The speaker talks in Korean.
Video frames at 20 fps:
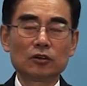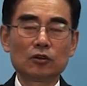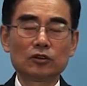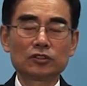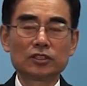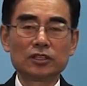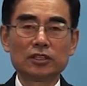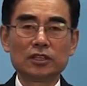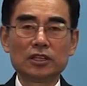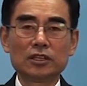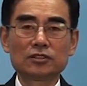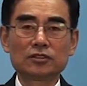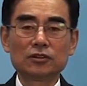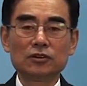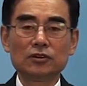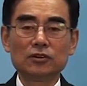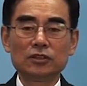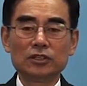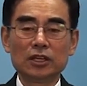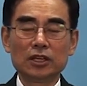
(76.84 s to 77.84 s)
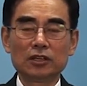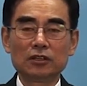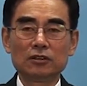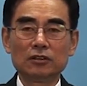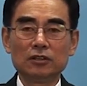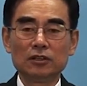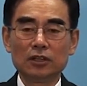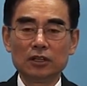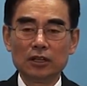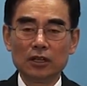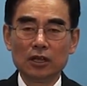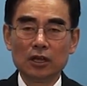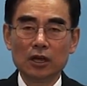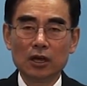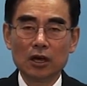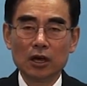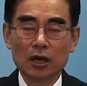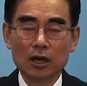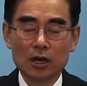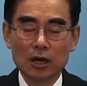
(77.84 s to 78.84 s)
것에 대해서 얘기를
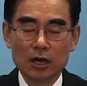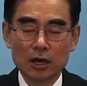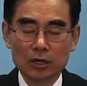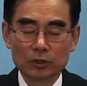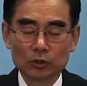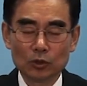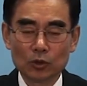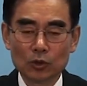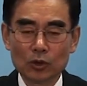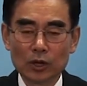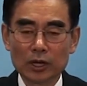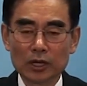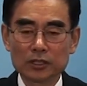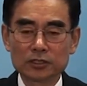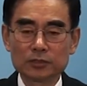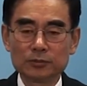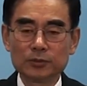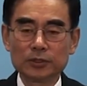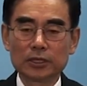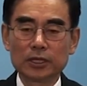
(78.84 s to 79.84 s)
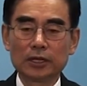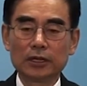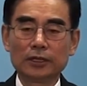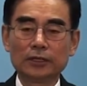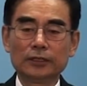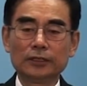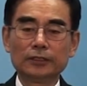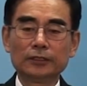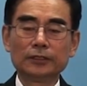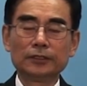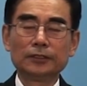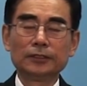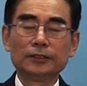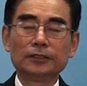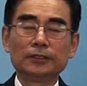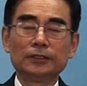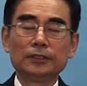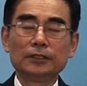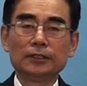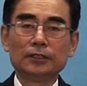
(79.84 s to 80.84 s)
하도록 하겠습니다.
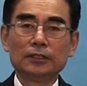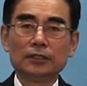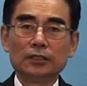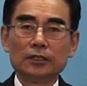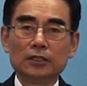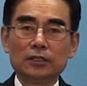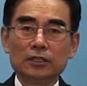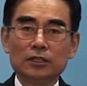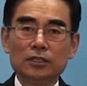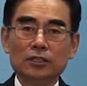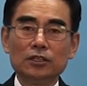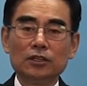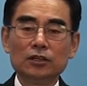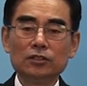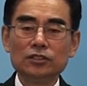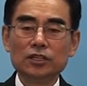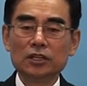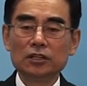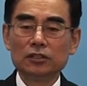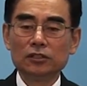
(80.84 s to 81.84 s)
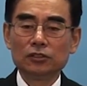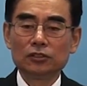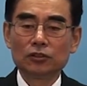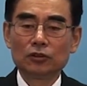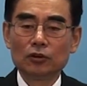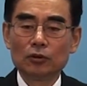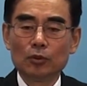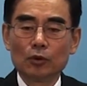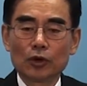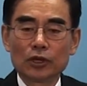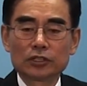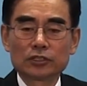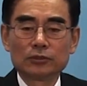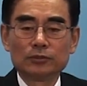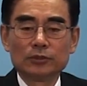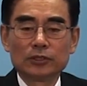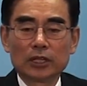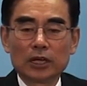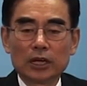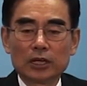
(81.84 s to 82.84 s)
이런 예를
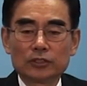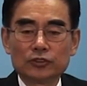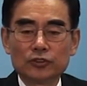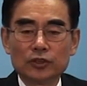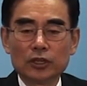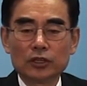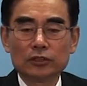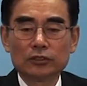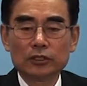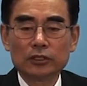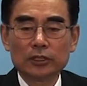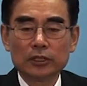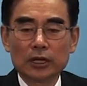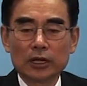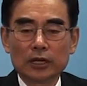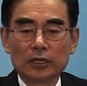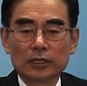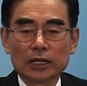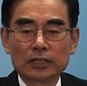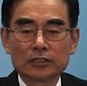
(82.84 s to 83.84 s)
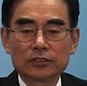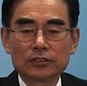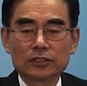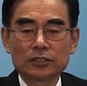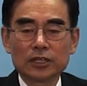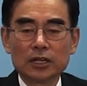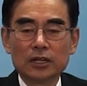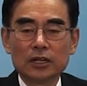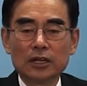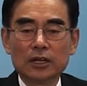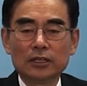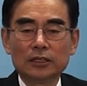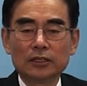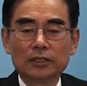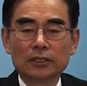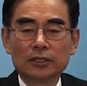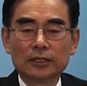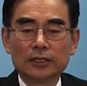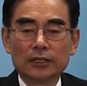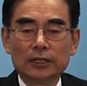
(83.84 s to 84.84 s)
들어보겠습니다. 최근 5살
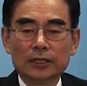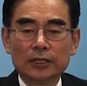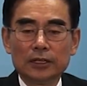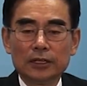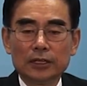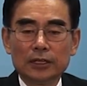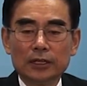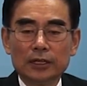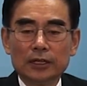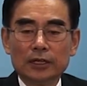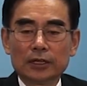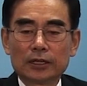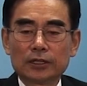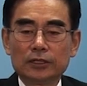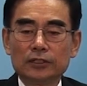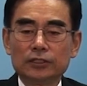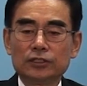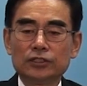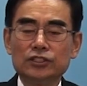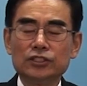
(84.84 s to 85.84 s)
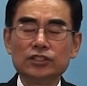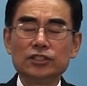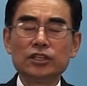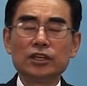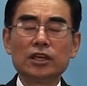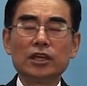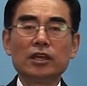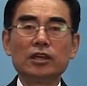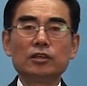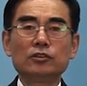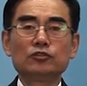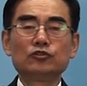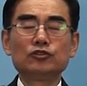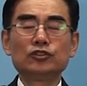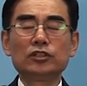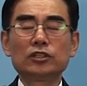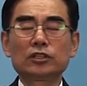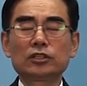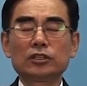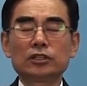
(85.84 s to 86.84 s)
난 그 지희의
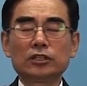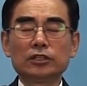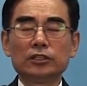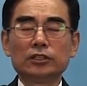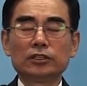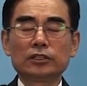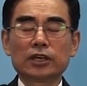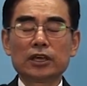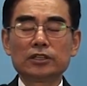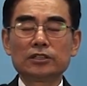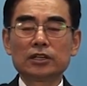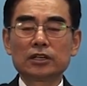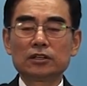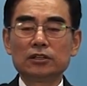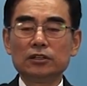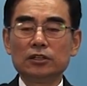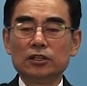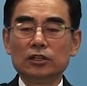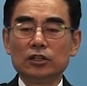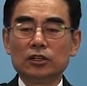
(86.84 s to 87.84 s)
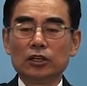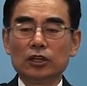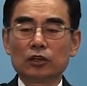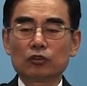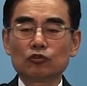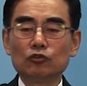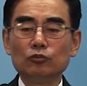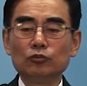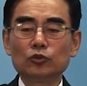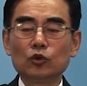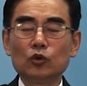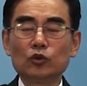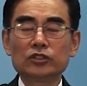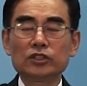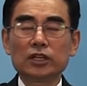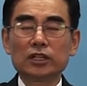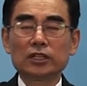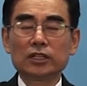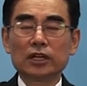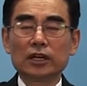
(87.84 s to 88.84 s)
주식 계좌를
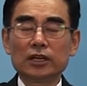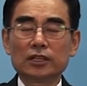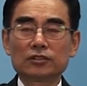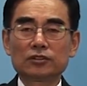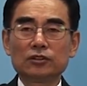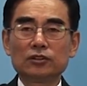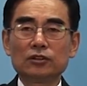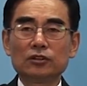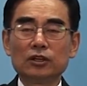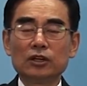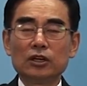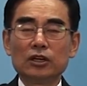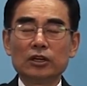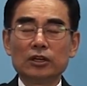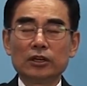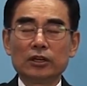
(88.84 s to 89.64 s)
꿈통장이라 해서